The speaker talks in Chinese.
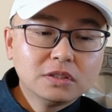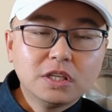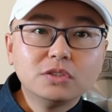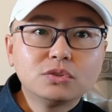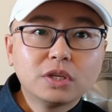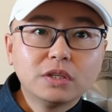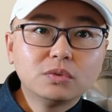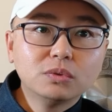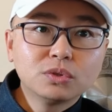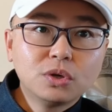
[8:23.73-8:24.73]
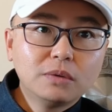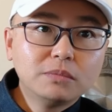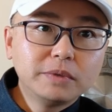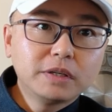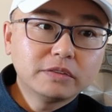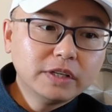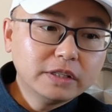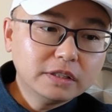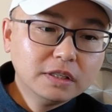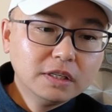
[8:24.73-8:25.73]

前前出确认目标在位置，